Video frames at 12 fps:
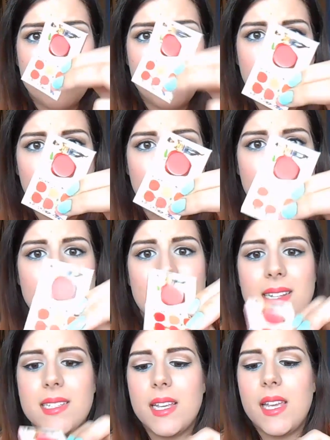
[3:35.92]
mini
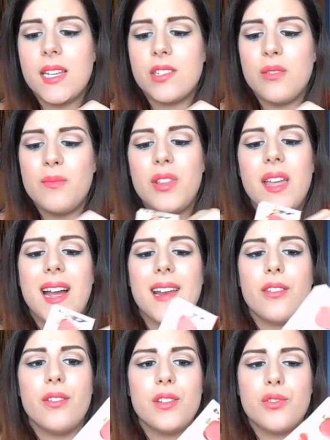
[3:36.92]
tallas y es como de
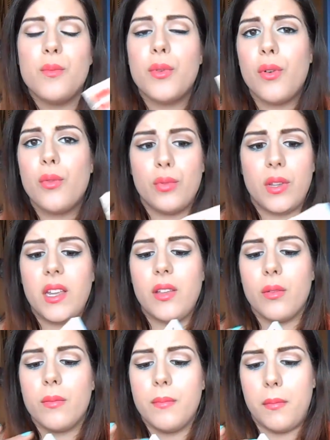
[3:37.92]
cartón, es un poco
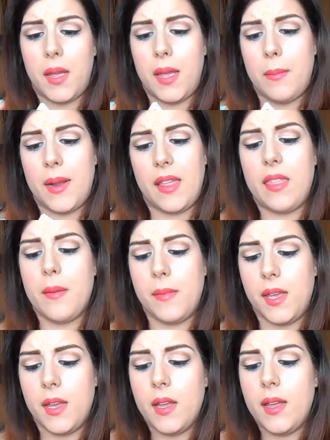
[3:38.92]
cutrillo, me parece a
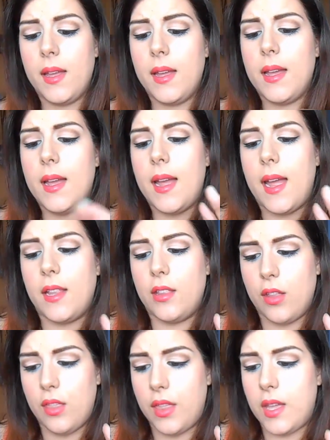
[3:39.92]
mí.
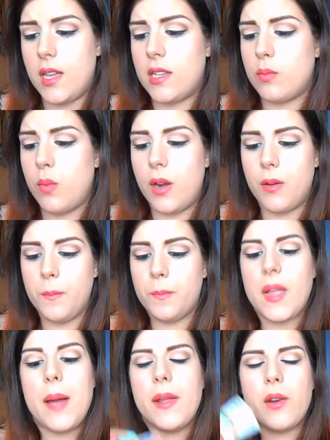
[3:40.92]
Entonces, bueno,
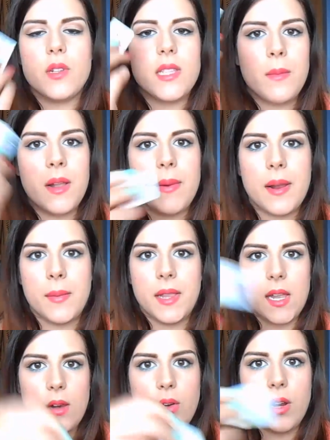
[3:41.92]
a ver, no está mal para
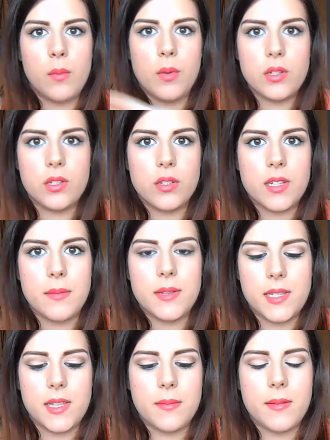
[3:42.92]
meterlo en el bolso, ¿sabes?
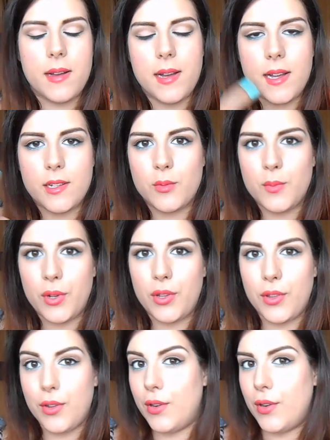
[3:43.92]
Si llevas un
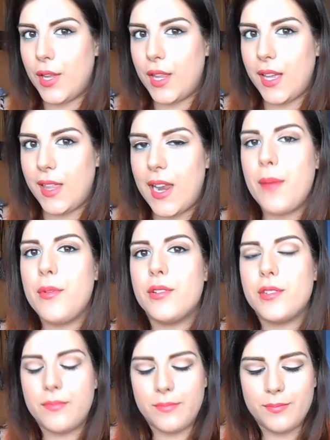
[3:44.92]
poquito de colorete y de
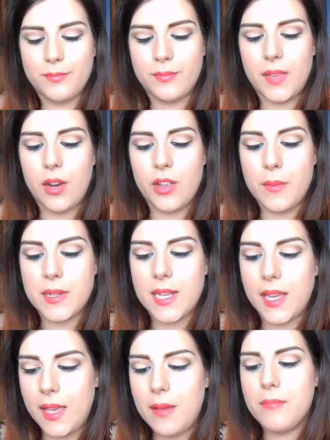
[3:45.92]
labios ni mm, lo llevas
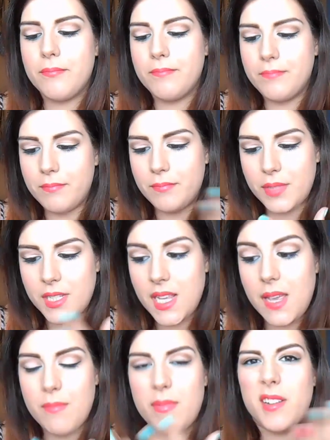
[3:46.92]
aquí,
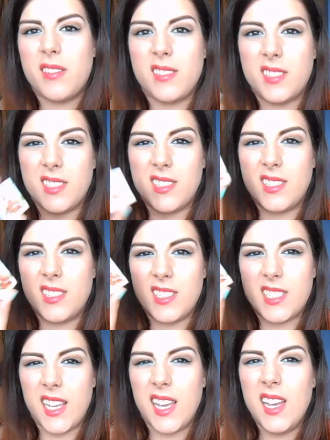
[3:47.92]
Sí, pero no
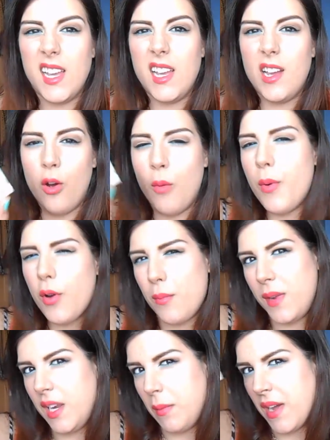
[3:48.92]
sé, un poco
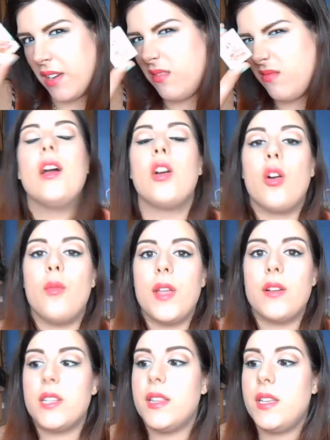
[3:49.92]
mínima, ¿no? Como
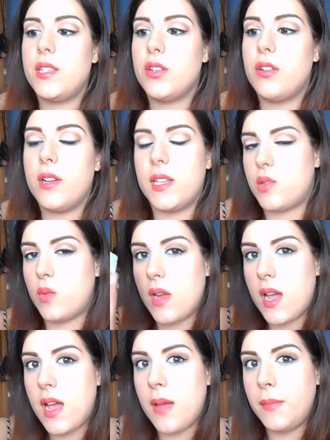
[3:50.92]
ya os he dicho, es
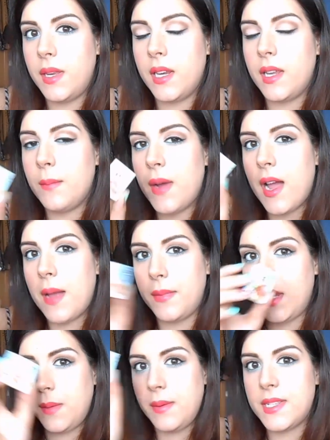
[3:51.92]
una mínima,
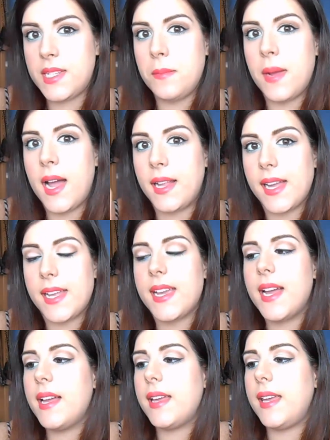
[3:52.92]
minimísima
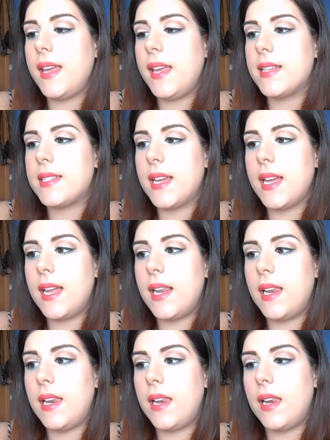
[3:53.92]
talla y es
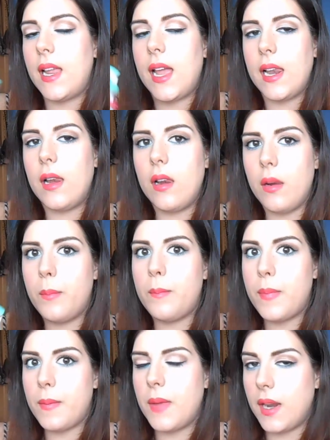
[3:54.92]
que
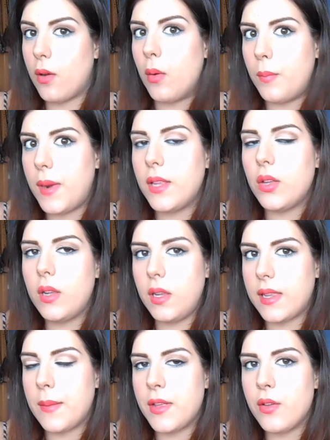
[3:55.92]
el, completo,
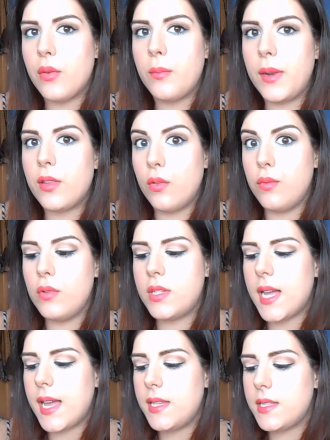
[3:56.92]
el tamaño completo, el full
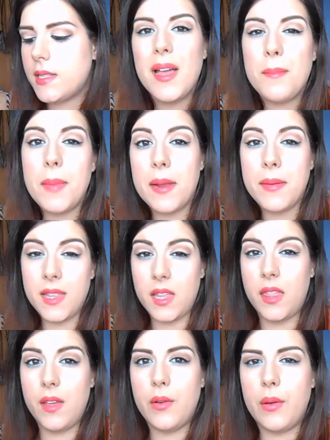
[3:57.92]
size, vale
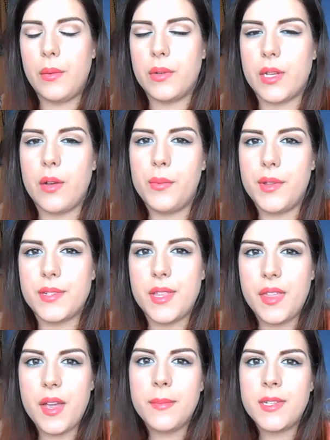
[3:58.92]
25 euros, que como ya os
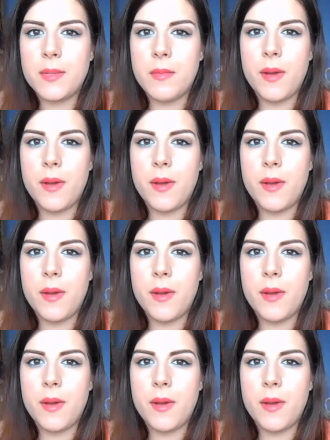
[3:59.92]
decía, a mí se me